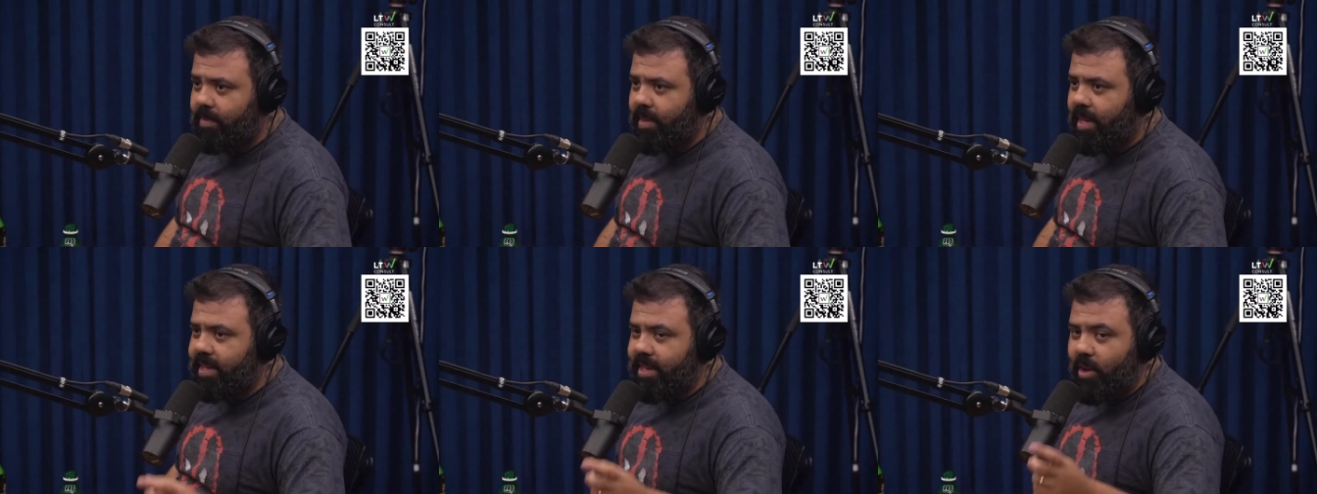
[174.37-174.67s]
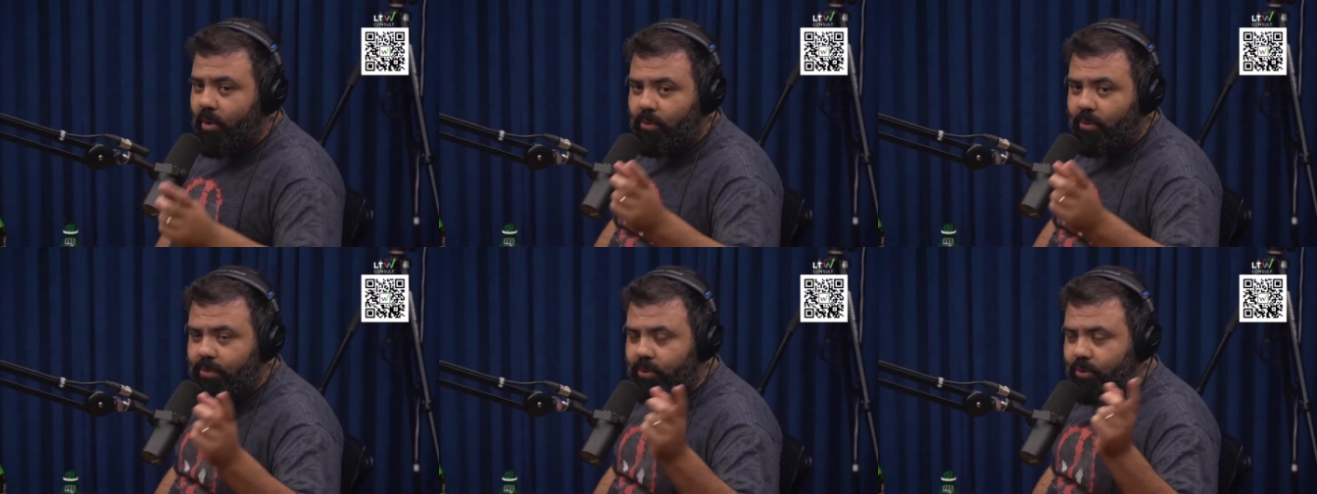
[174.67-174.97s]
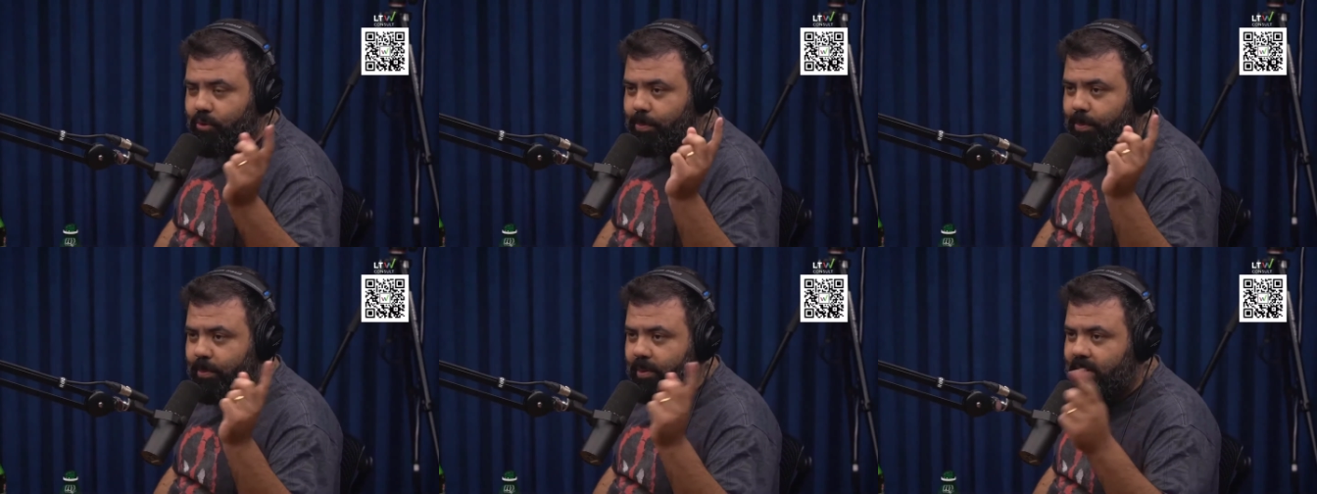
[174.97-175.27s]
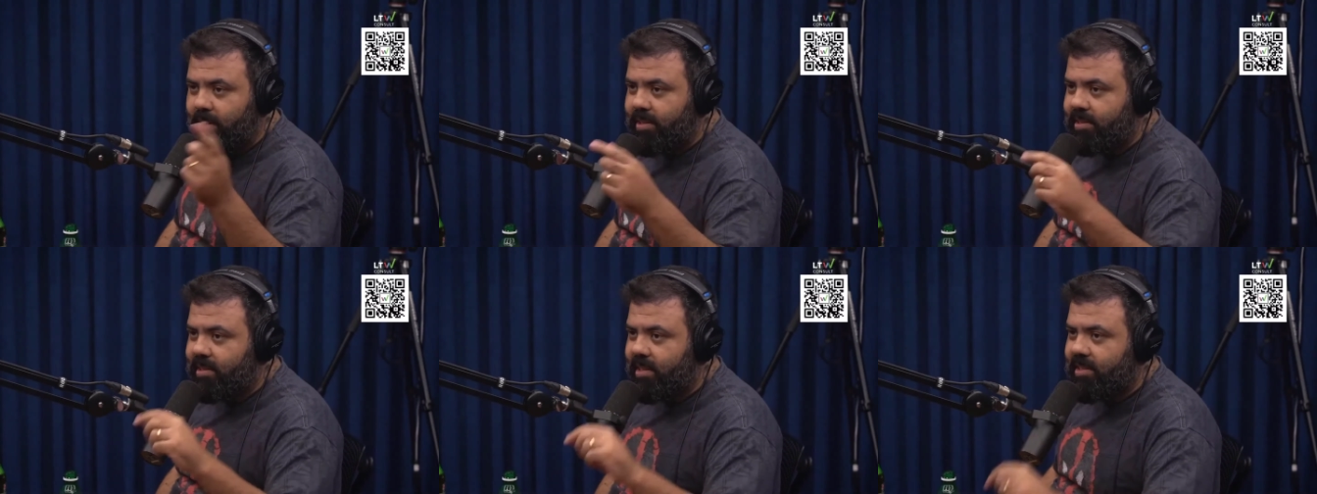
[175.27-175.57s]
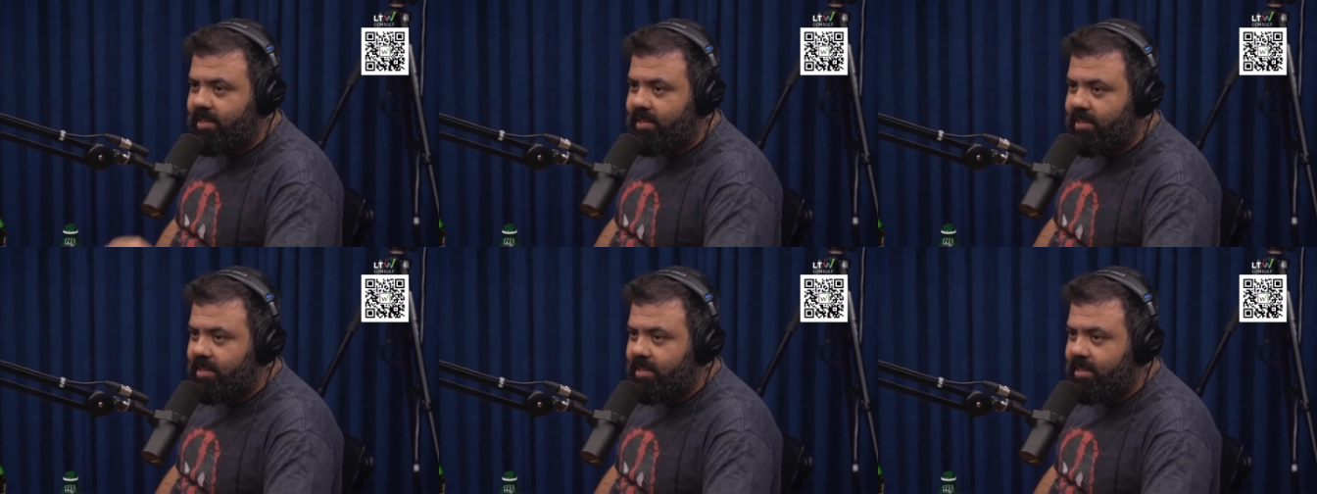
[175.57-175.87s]
E eu vi os polícias
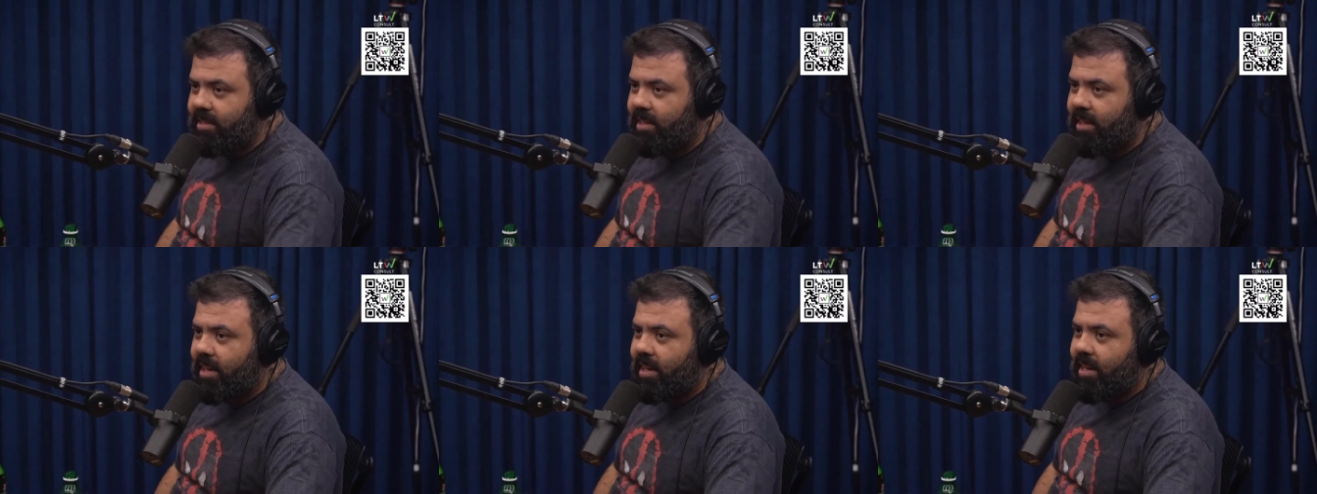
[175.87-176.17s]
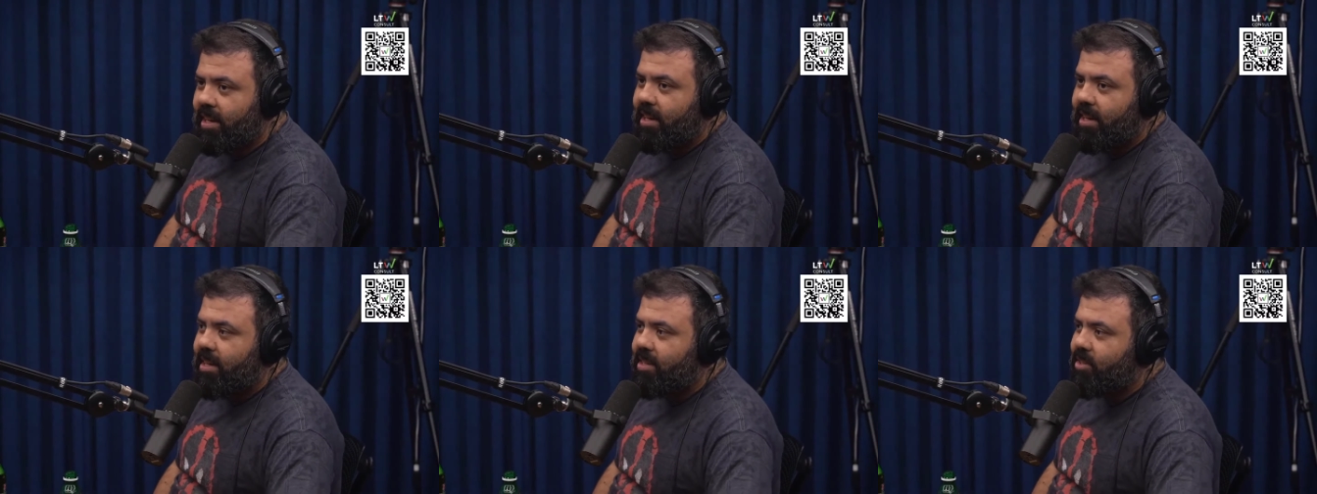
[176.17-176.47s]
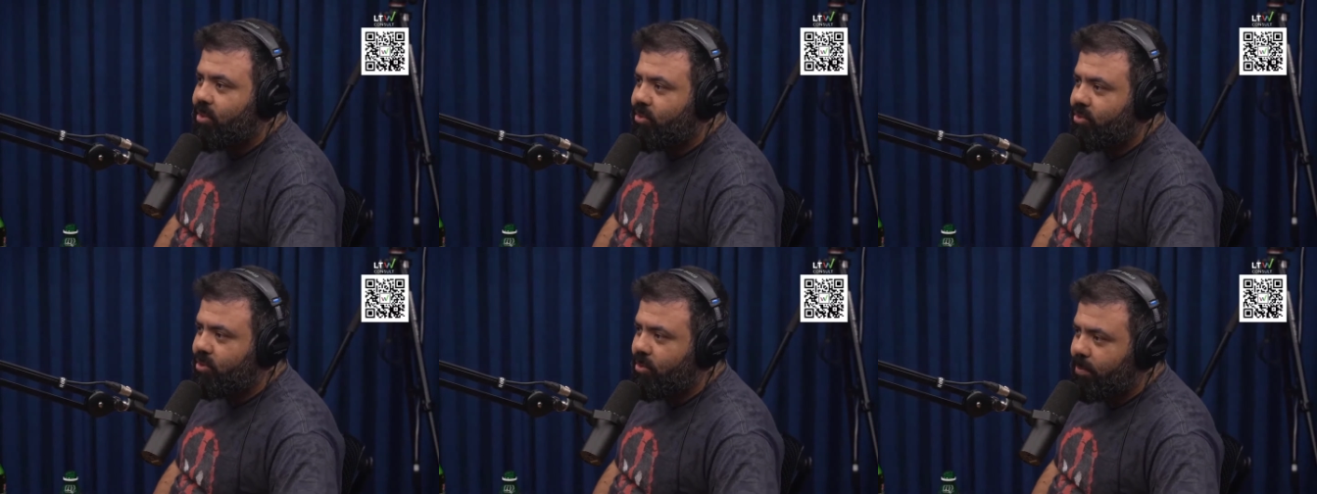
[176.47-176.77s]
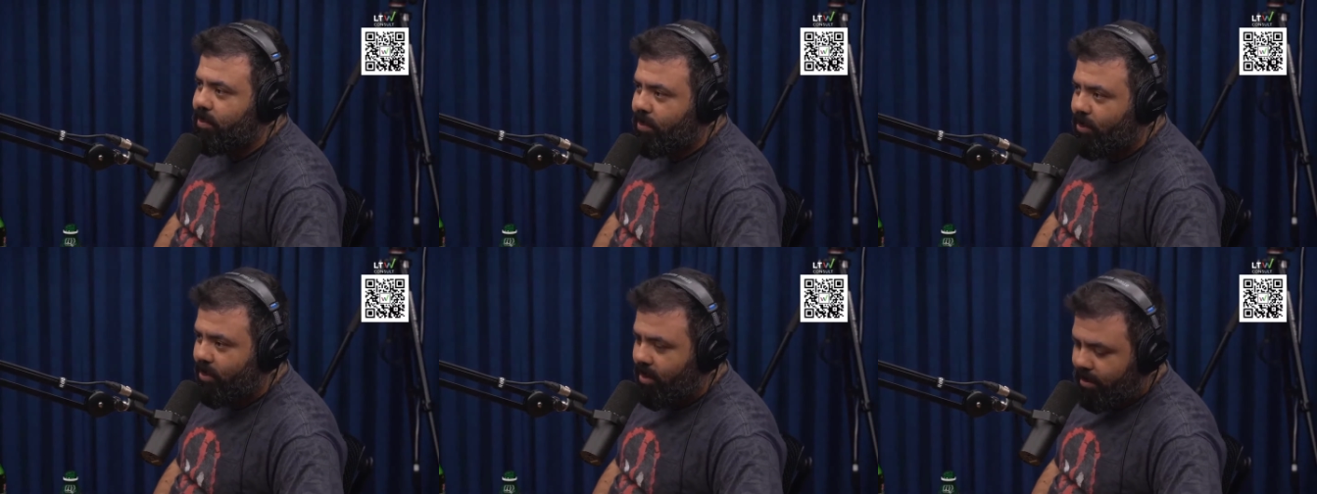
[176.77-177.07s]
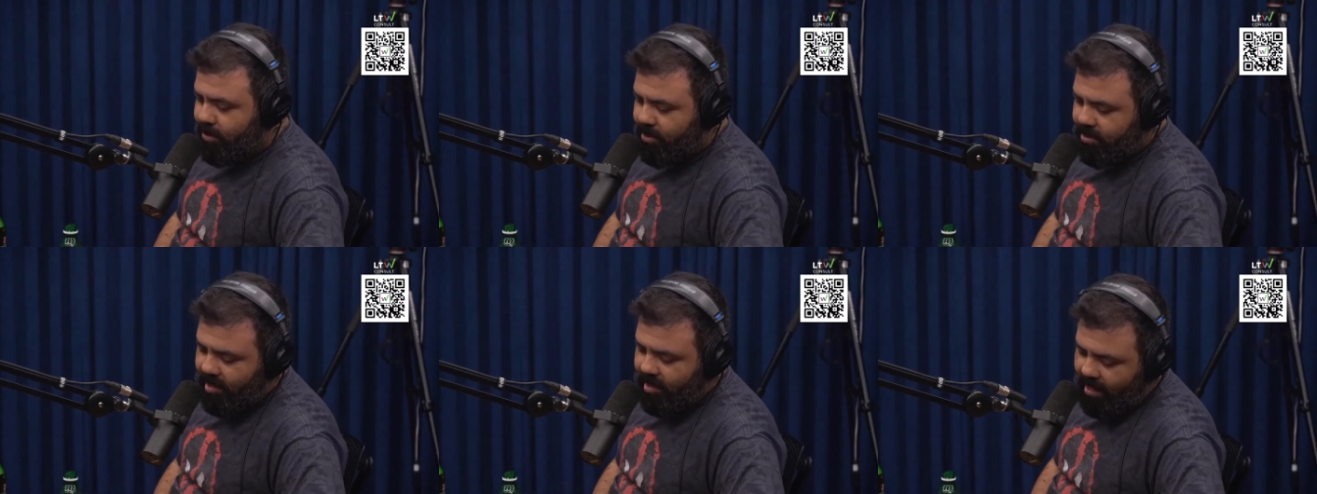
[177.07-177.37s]
assim. E eu sou um pouco
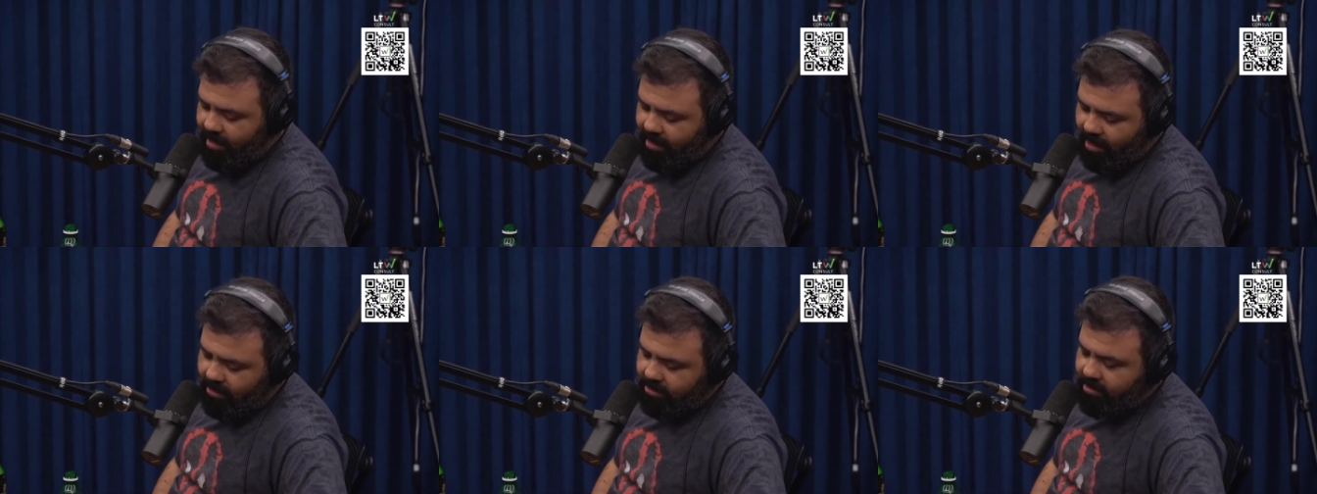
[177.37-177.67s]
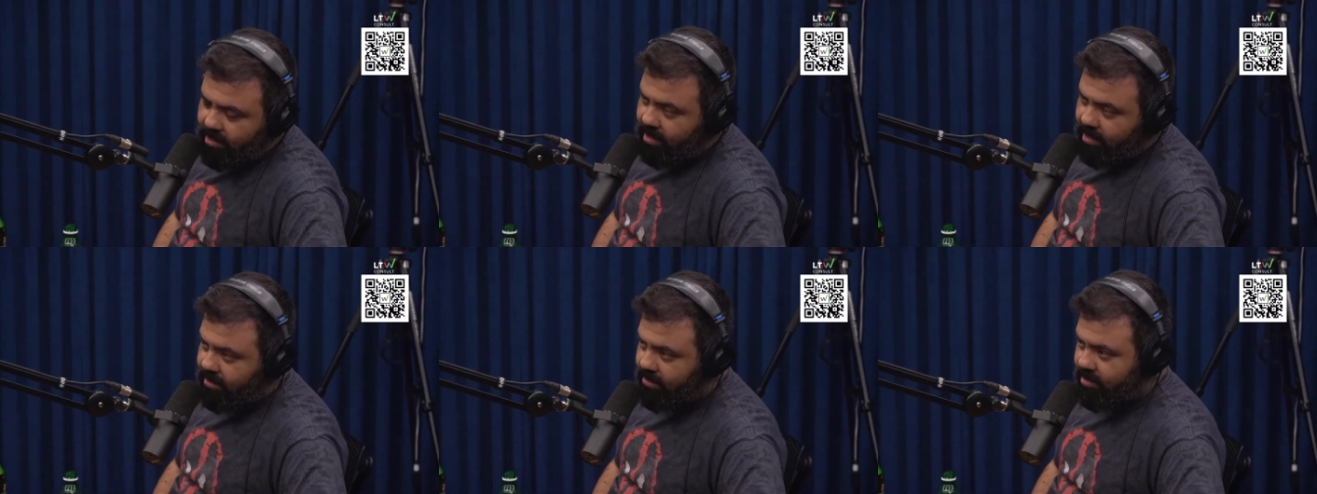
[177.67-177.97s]
abusadão, né?